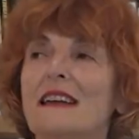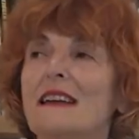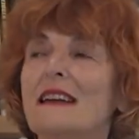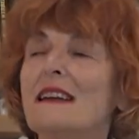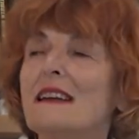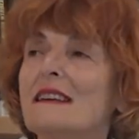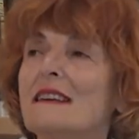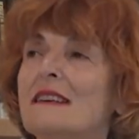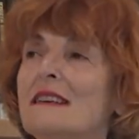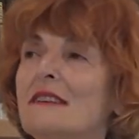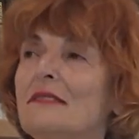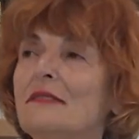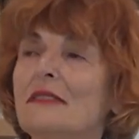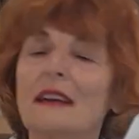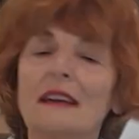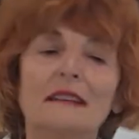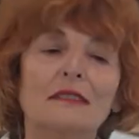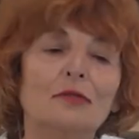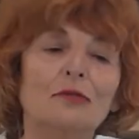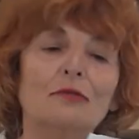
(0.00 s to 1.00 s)
et qui
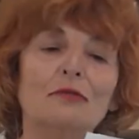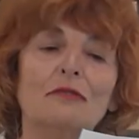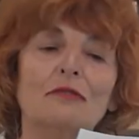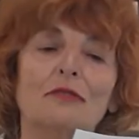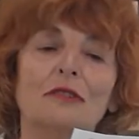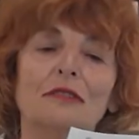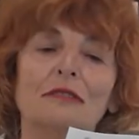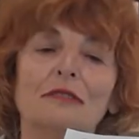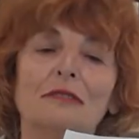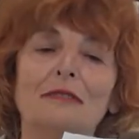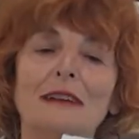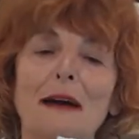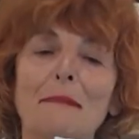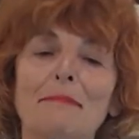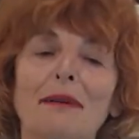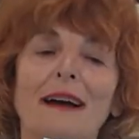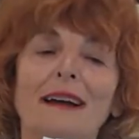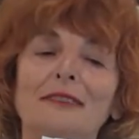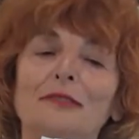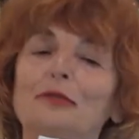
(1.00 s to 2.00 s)
vient donc euh,
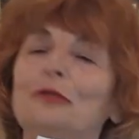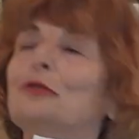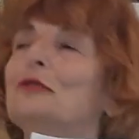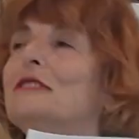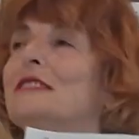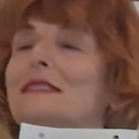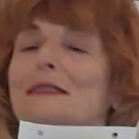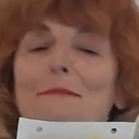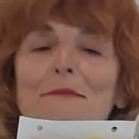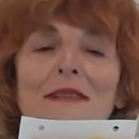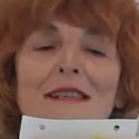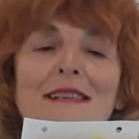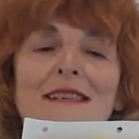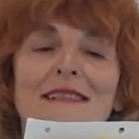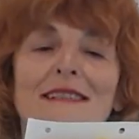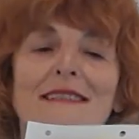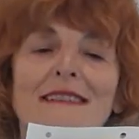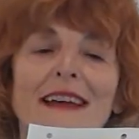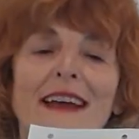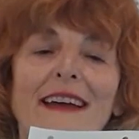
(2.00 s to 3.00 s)
là-bas, du côté des
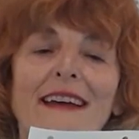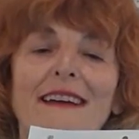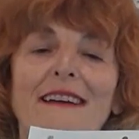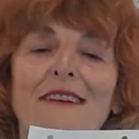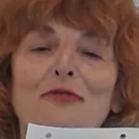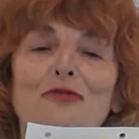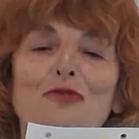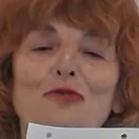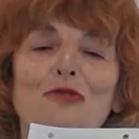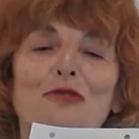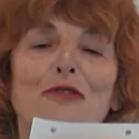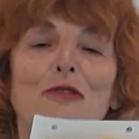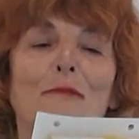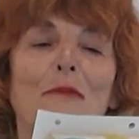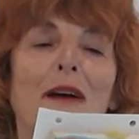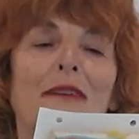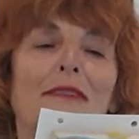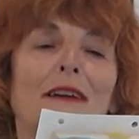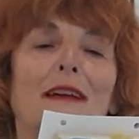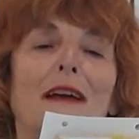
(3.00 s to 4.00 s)
ministères,
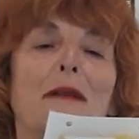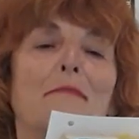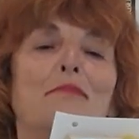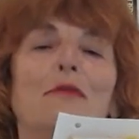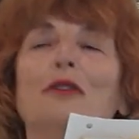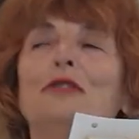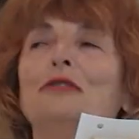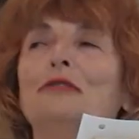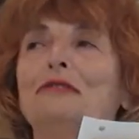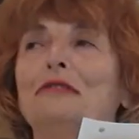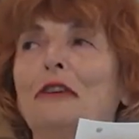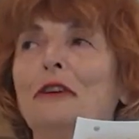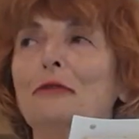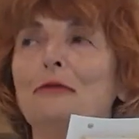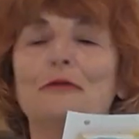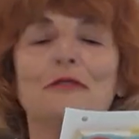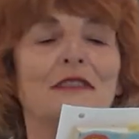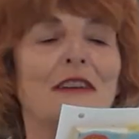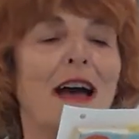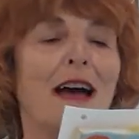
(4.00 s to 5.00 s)
justement avec un portefeuille
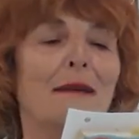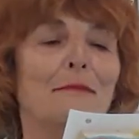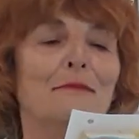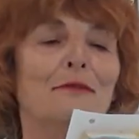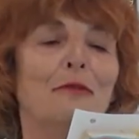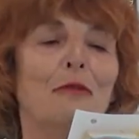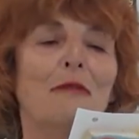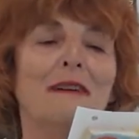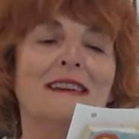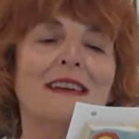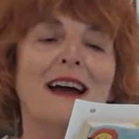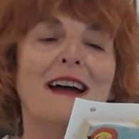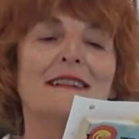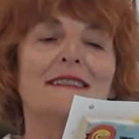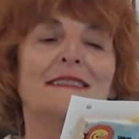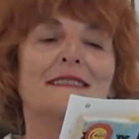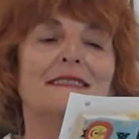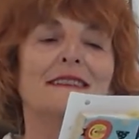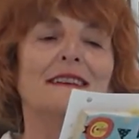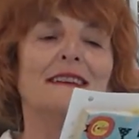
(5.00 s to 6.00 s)
aux armes royales,
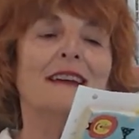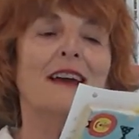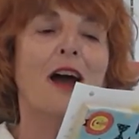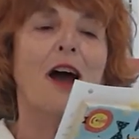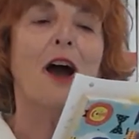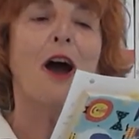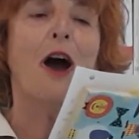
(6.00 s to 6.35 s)
c'est